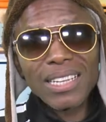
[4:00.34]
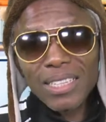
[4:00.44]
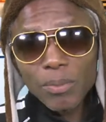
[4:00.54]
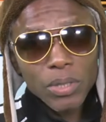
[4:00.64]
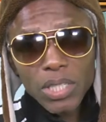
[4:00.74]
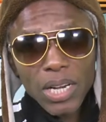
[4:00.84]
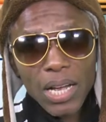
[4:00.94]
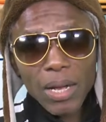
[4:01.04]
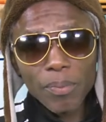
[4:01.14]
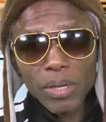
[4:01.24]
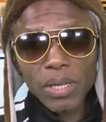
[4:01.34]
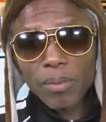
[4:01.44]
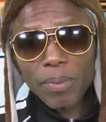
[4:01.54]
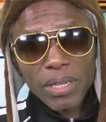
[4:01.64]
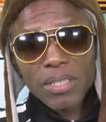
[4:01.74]
dar tempo de chegar,
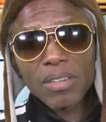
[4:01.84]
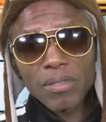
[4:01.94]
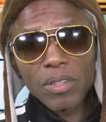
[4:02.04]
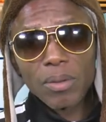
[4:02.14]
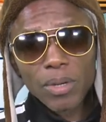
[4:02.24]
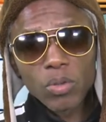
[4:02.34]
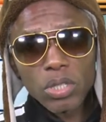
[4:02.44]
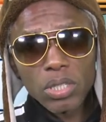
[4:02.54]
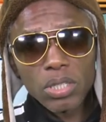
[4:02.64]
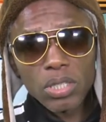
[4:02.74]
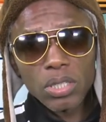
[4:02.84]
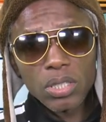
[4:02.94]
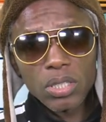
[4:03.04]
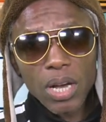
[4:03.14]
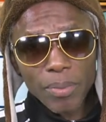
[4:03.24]
porque parece que tá vindo, ele mandou de, de,
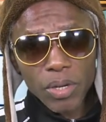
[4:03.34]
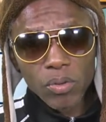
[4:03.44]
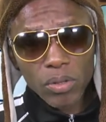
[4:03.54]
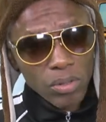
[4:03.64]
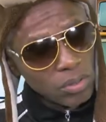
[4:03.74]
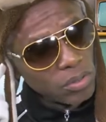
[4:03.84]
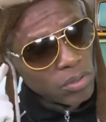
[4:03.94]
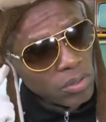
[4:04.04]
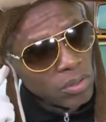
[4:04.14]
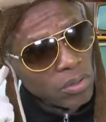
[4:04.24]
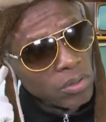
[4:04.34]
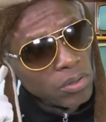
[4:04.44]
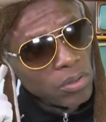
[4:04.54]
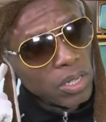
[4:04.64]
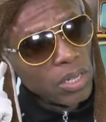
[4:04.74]
de caminhão.
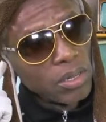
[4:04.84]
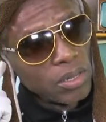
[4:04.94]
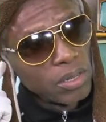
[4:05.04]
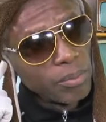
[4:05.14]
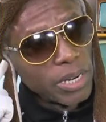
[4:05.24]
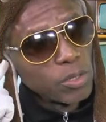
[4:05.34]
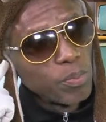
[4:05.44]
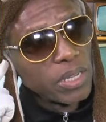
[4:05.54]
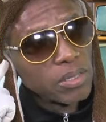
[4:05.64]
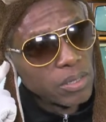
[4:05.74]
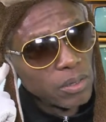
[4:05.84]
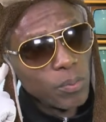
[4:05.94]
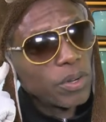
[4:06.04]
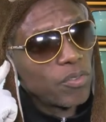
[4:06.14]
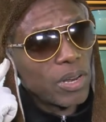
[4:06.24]
É, braço pressa. Não
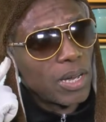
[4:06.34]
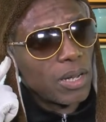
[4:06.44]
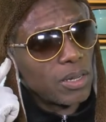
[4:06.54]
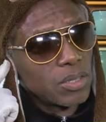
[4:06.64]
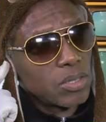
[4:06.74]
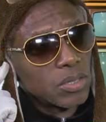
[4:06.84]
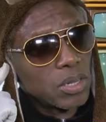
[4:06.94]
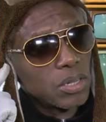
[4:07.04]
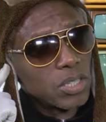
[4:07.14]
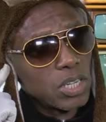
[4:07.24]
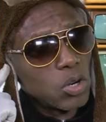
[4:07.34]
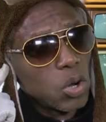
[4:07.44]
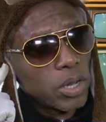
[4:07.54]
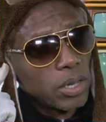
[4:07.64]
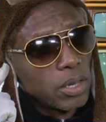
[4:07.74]
pode falar esse. Ah, já de
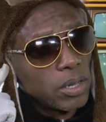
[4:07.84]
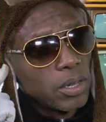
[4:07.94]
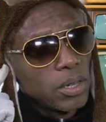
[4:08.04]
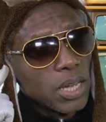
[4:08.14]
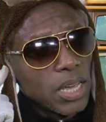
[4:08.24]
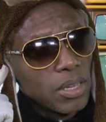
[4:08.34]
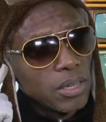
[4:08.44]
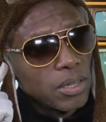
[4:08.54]
logo? Quem?